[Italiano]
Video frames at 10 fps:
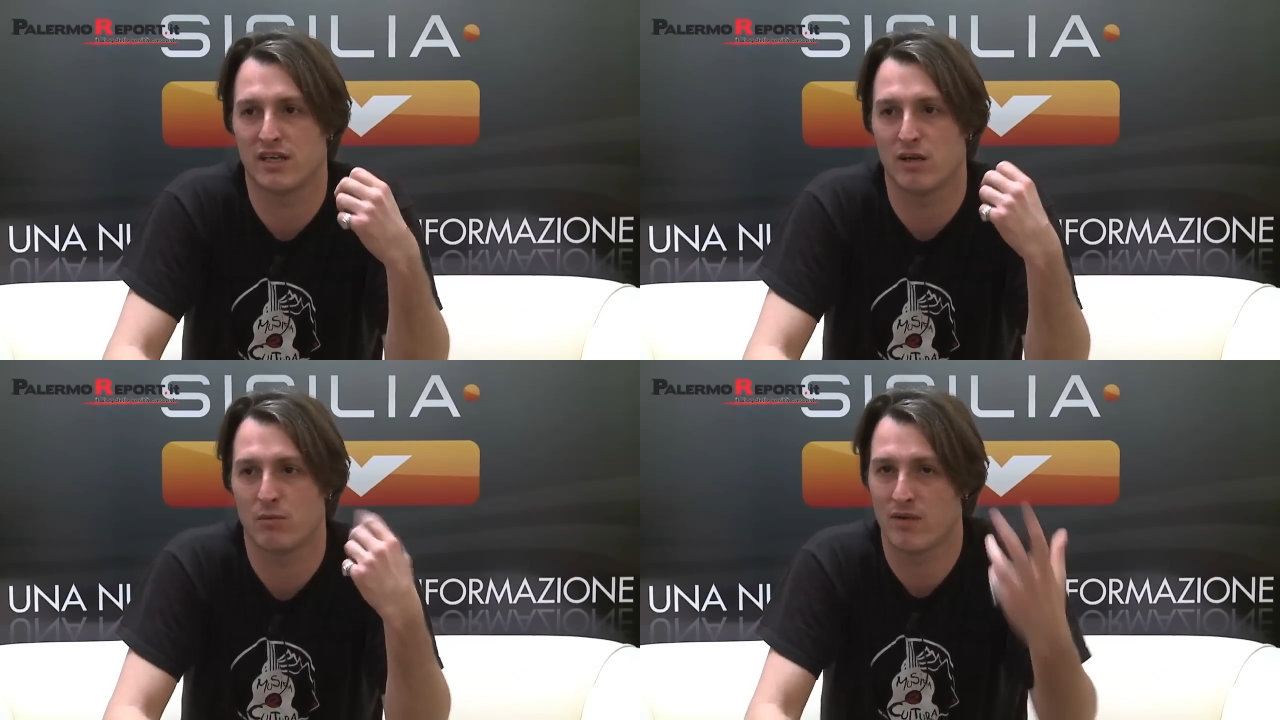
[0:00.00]

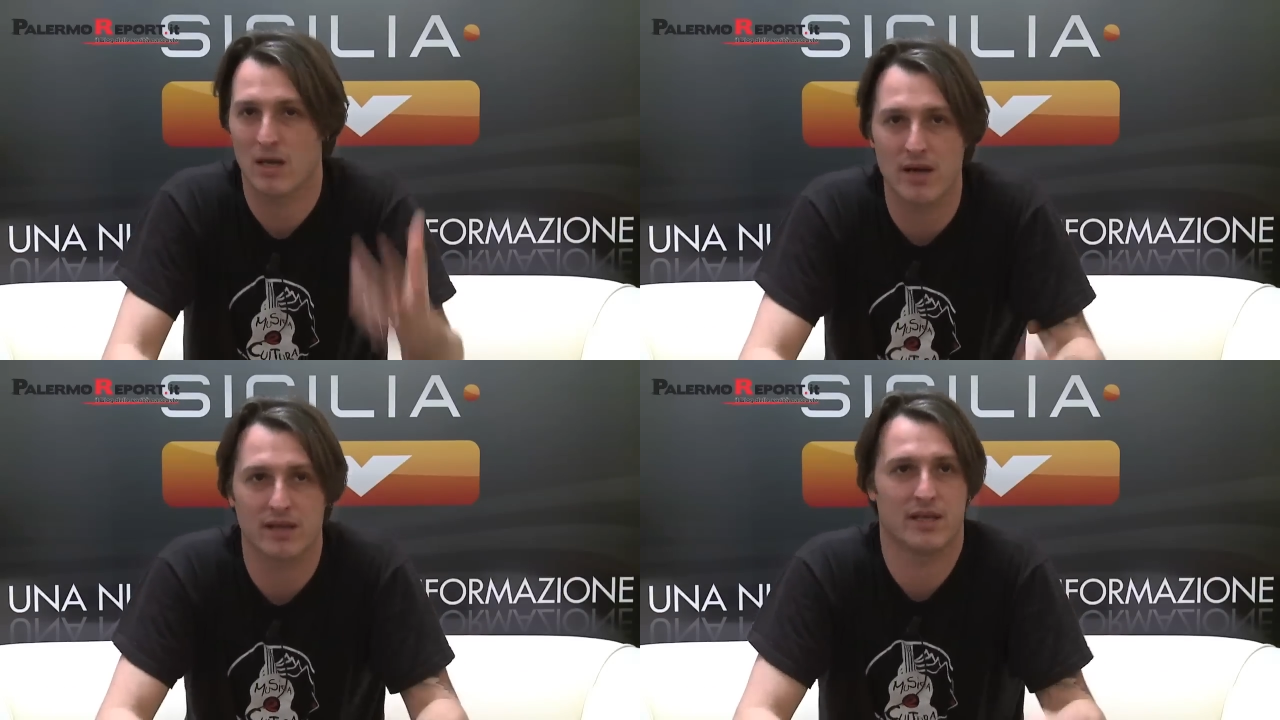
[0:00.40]
chi comprava
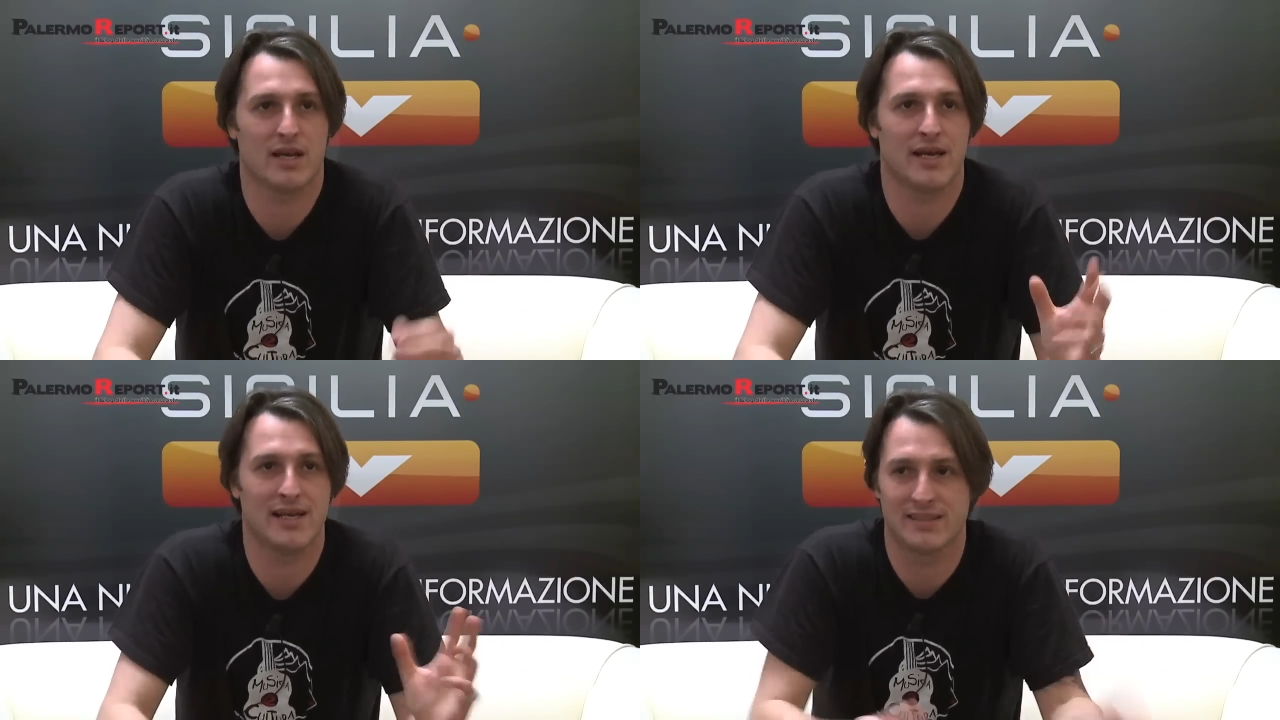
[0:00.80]
la
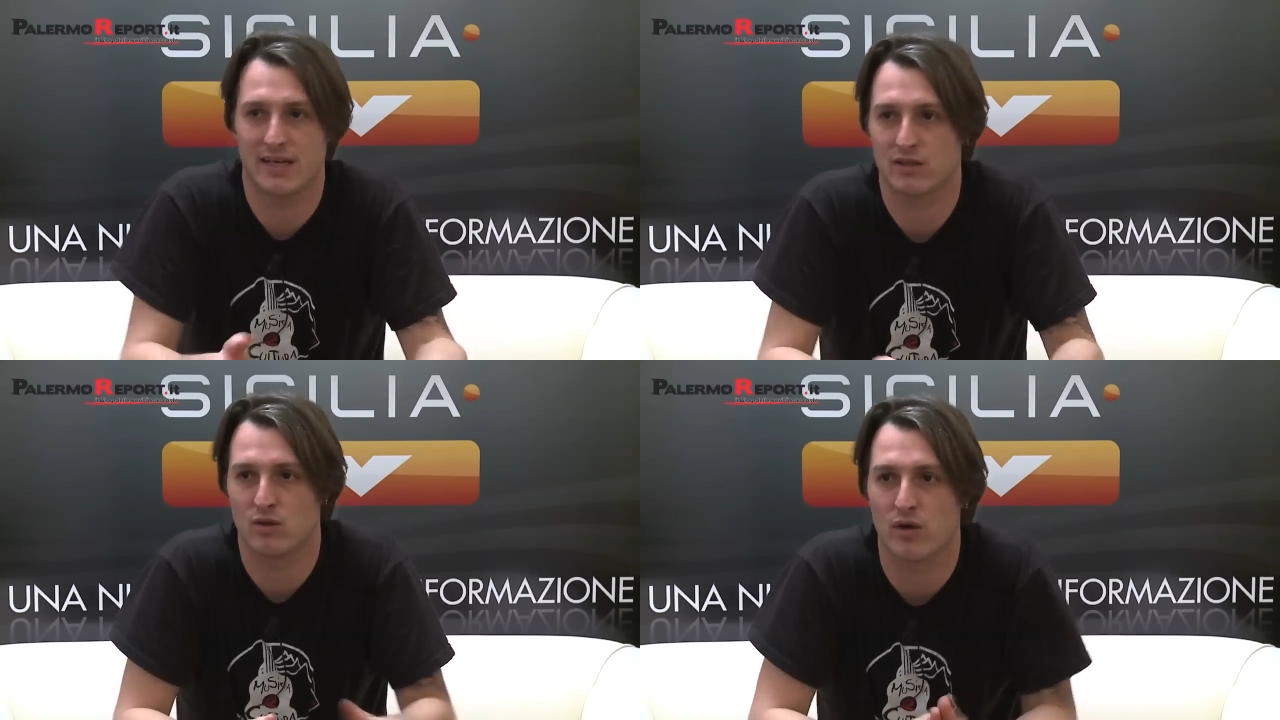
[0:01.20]
macchina, il
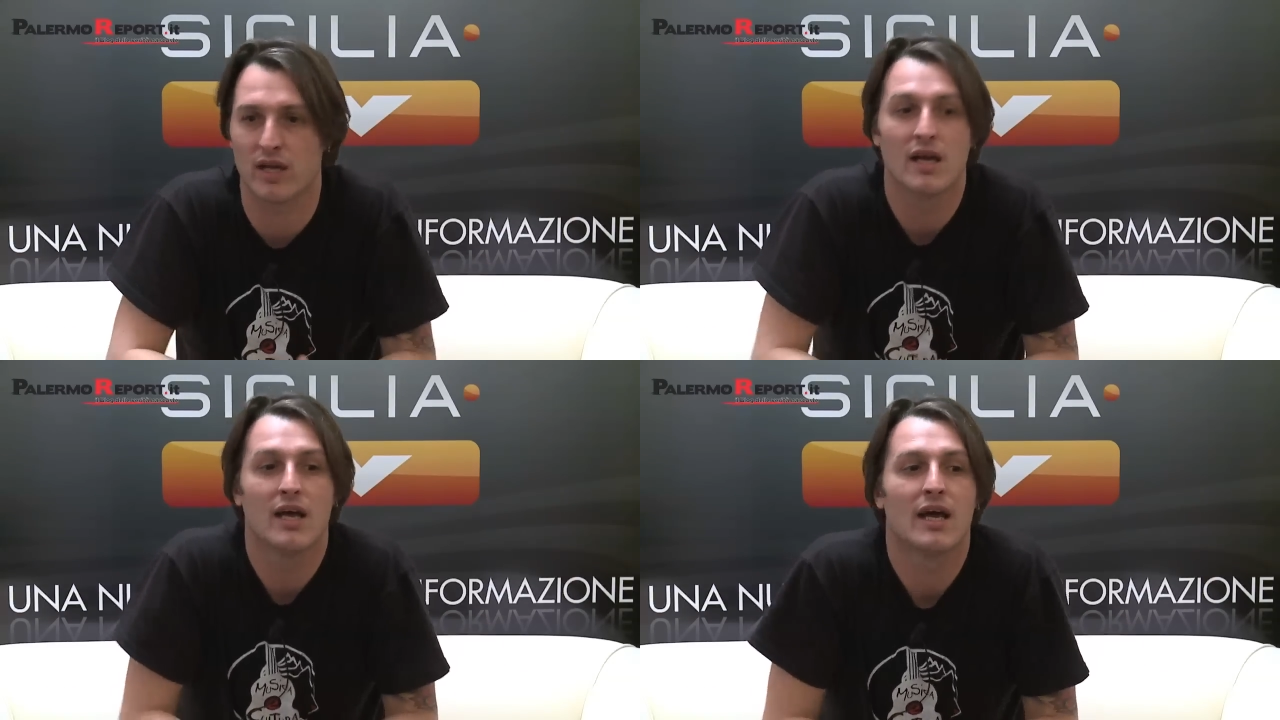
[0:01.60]
trattore.